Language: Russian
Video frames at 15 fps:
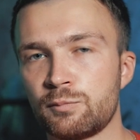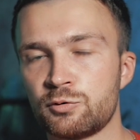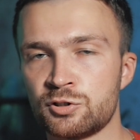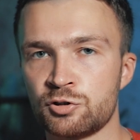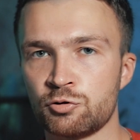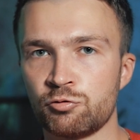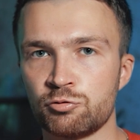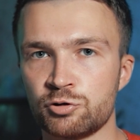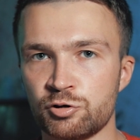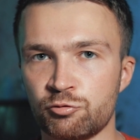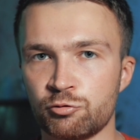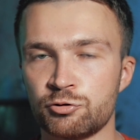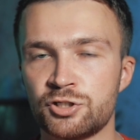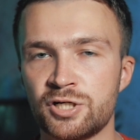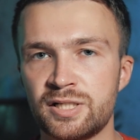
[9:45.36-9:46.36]
После чего уже
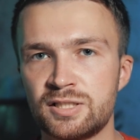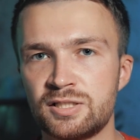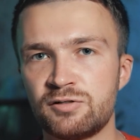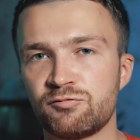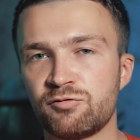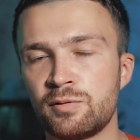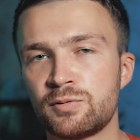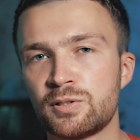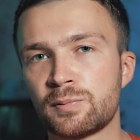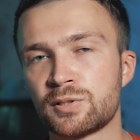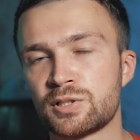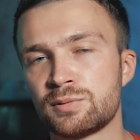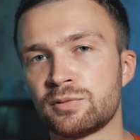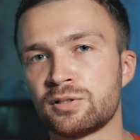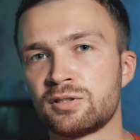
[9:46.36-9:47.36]
включаете, вам
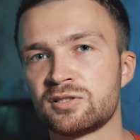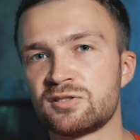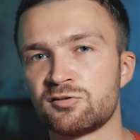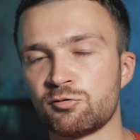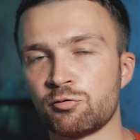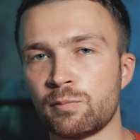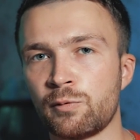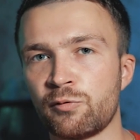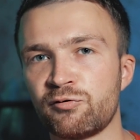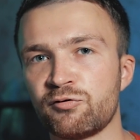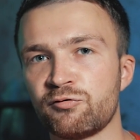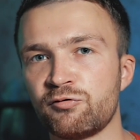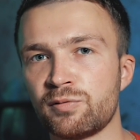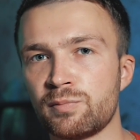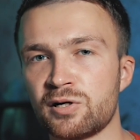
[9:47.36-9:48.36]
необходимо этот цветовой
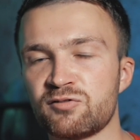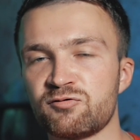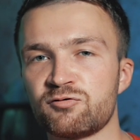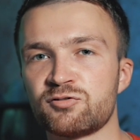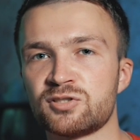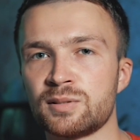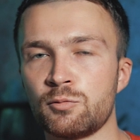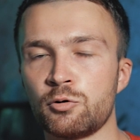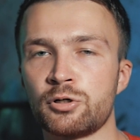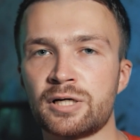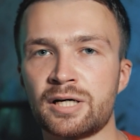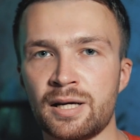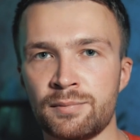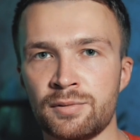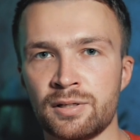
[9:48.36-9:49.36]
профиль выбрать в самой
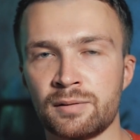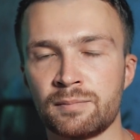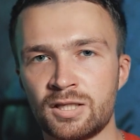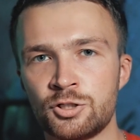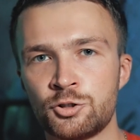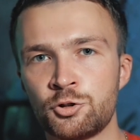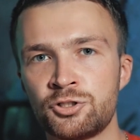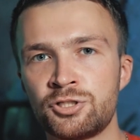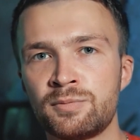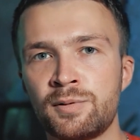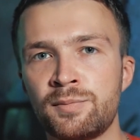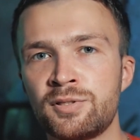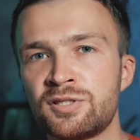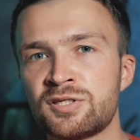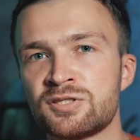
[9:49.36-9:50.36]
камере. Еще один
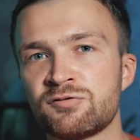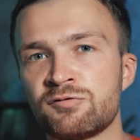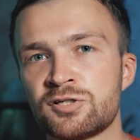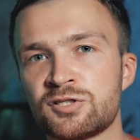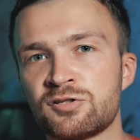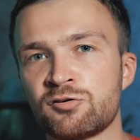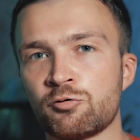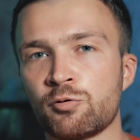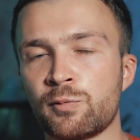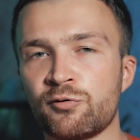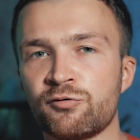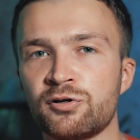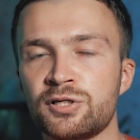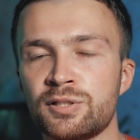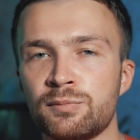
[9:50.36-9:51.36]
момент, если ваш цветовой
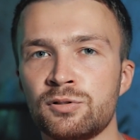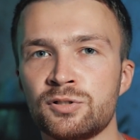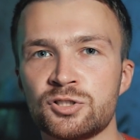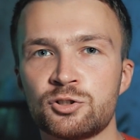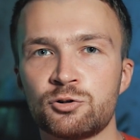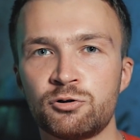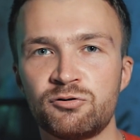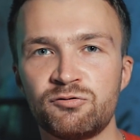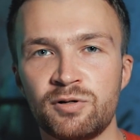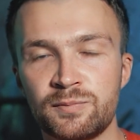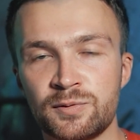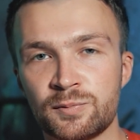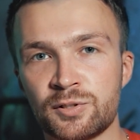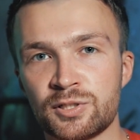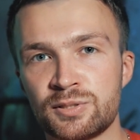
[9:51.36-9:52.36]
профиль не был настроен, вам
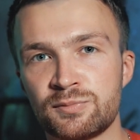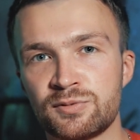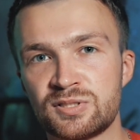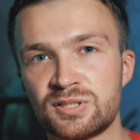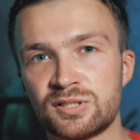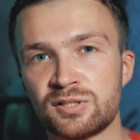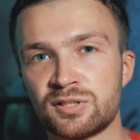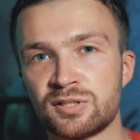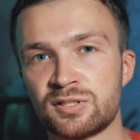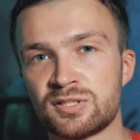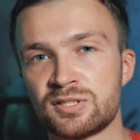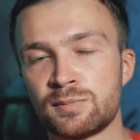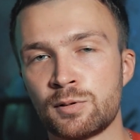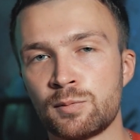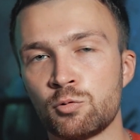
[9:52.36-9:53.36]
необходимо сделать это
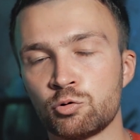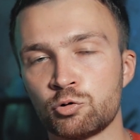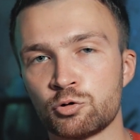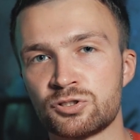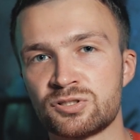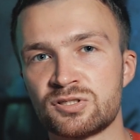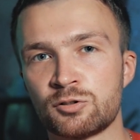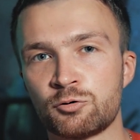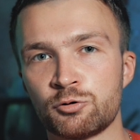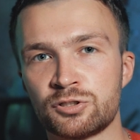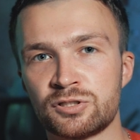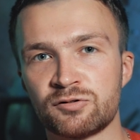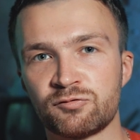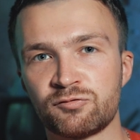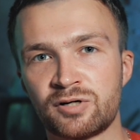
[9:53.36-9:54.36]
самому. То есть
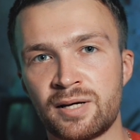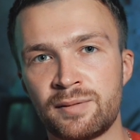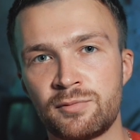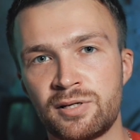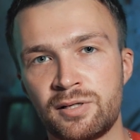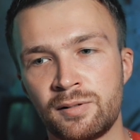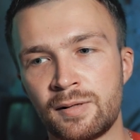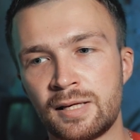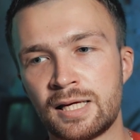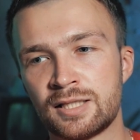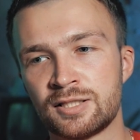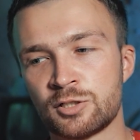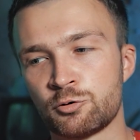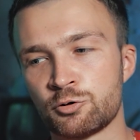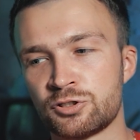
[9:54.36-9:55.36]
заходите в камере,
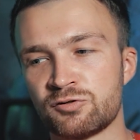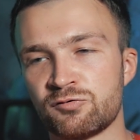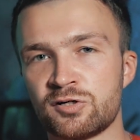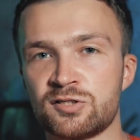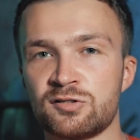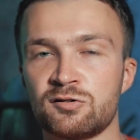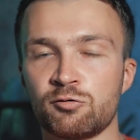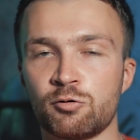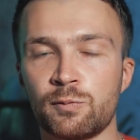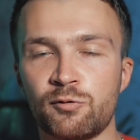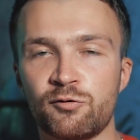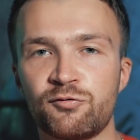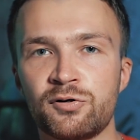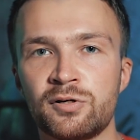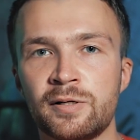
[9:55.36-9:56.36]
находите ваш цветовой
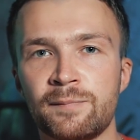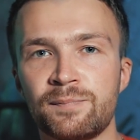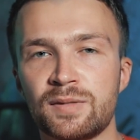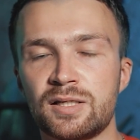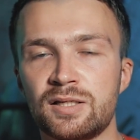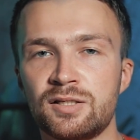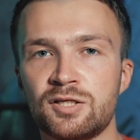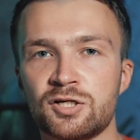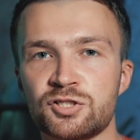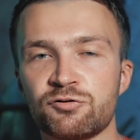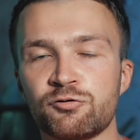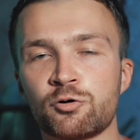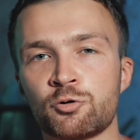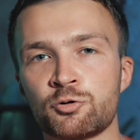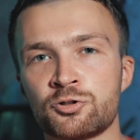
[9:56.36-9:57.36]
профиль и также
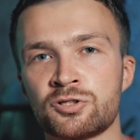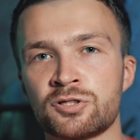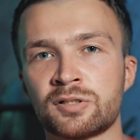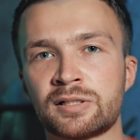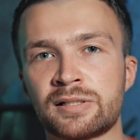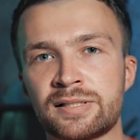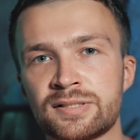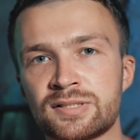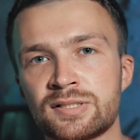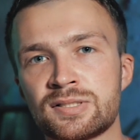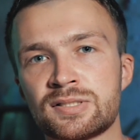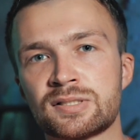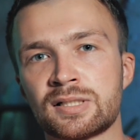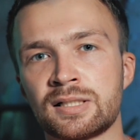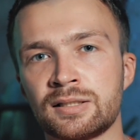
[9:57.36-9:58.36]
вы
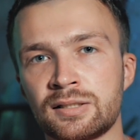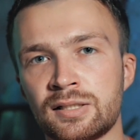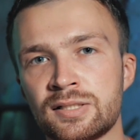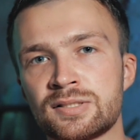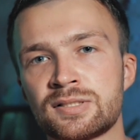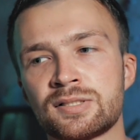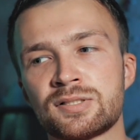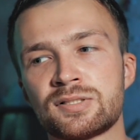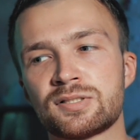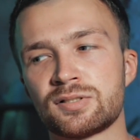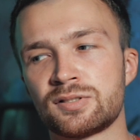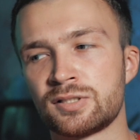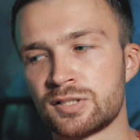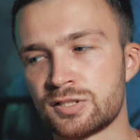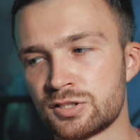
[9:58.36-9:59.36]
резкость, контрастность,
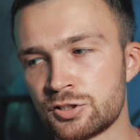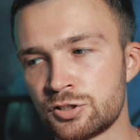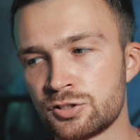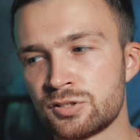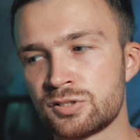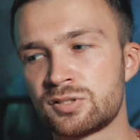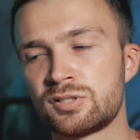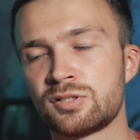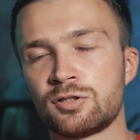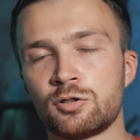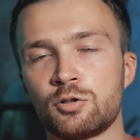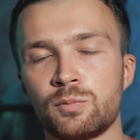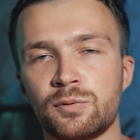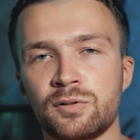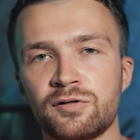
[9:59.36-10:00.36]
насыщенность где-то
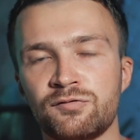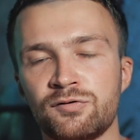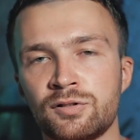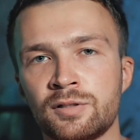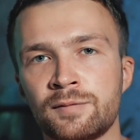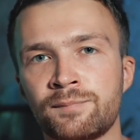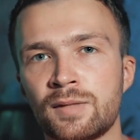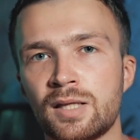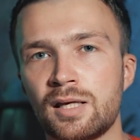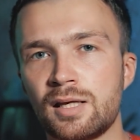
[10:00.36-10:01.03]
до половины